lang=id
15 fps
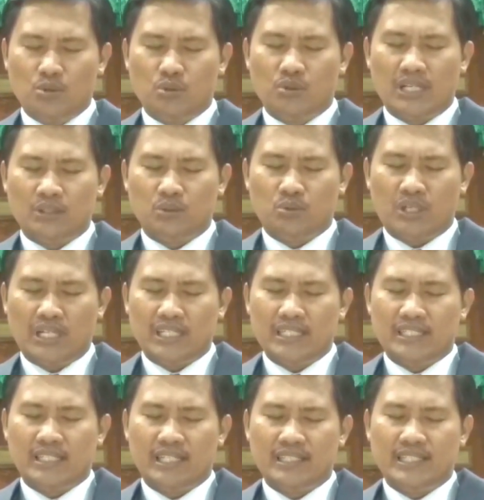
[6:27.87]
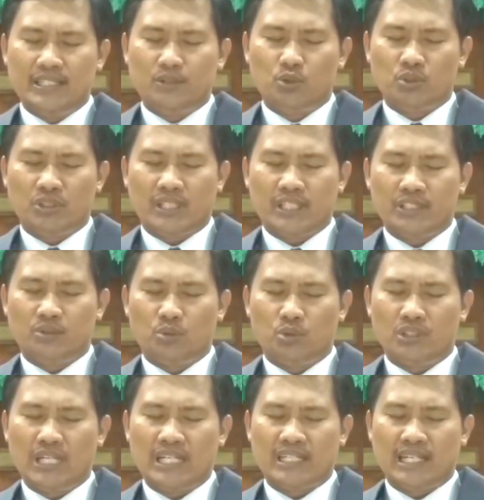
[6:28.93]
Anugerah Tuhan kita Yesus
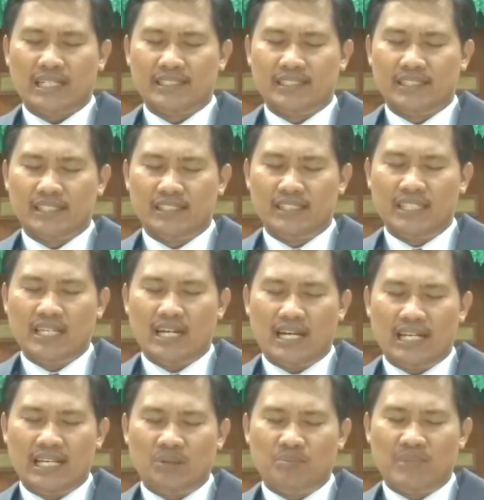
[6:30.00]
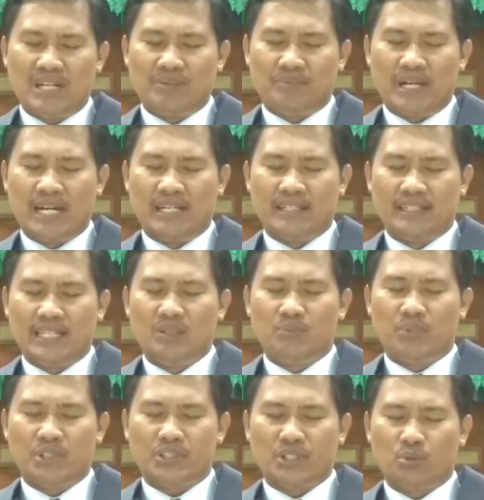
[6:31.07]
Kristus dan kasih setia Allah Bapa
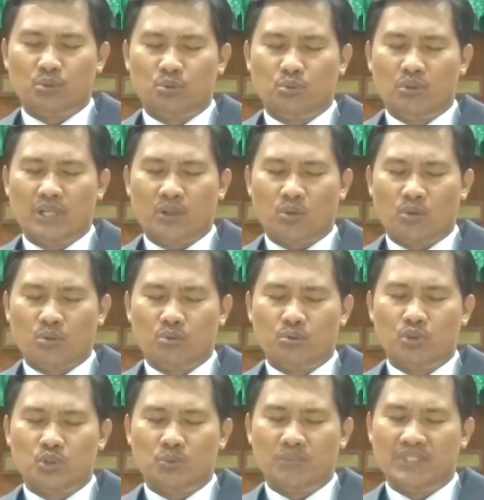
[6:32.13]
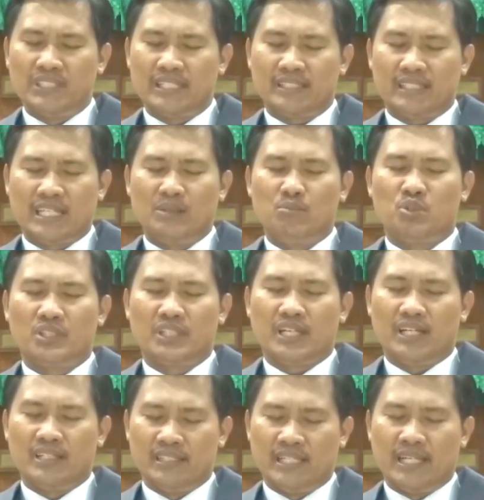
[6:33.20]
dan persekutuan Roh Kudus menyertaimu
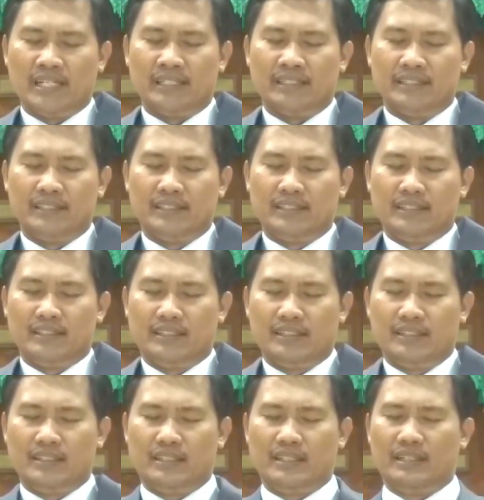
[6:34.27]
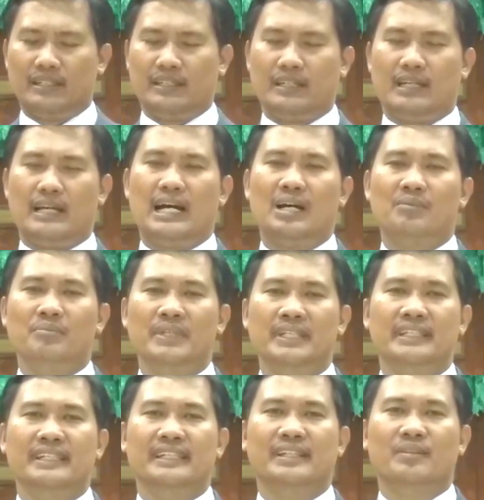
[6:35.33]
sekalian.
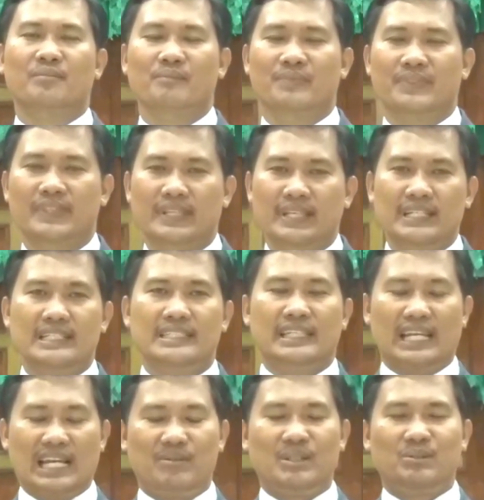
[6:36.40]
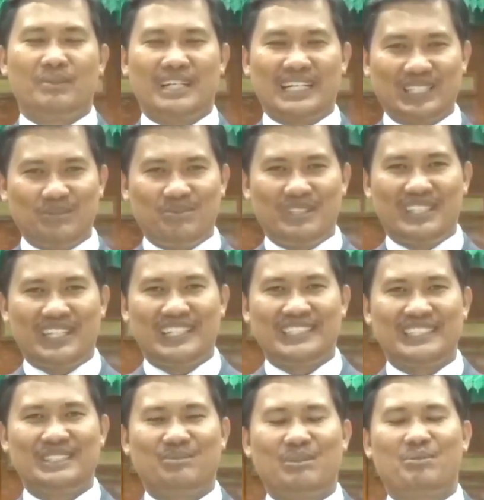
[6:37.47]
Amin. Selamat
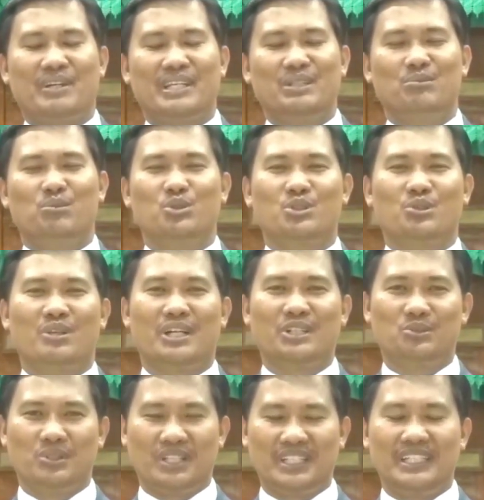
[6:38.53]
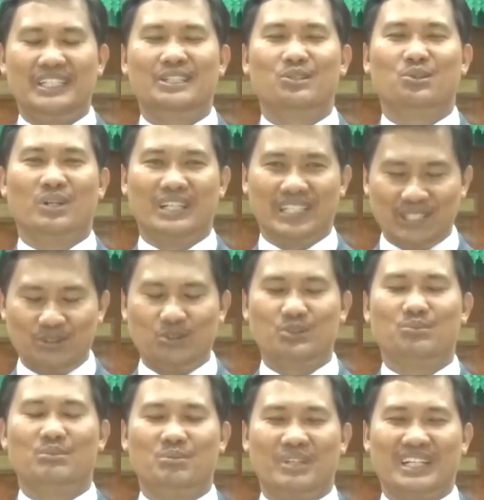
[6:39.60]
beraktivitas, Bapak, Ibu, saudara-saudari. Tuhan
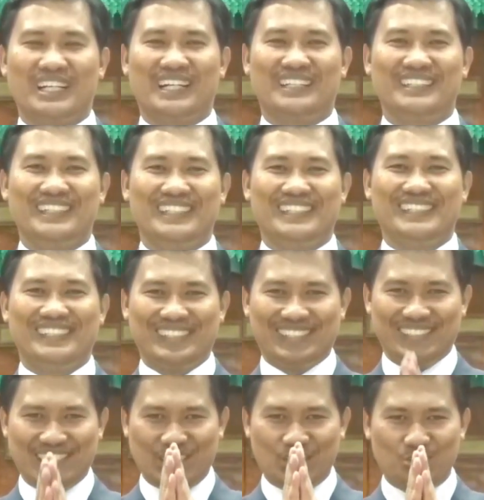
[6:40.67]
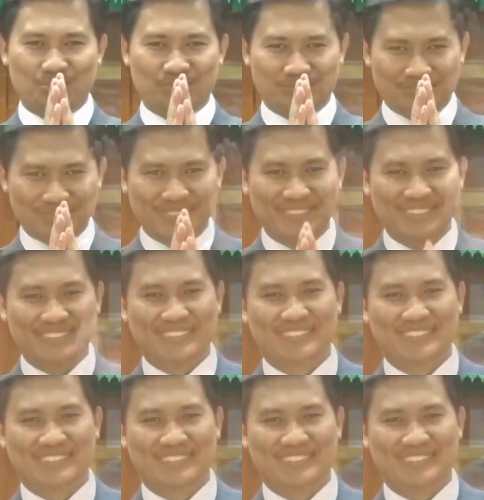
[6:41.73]
Yesus memberkati. Shalom.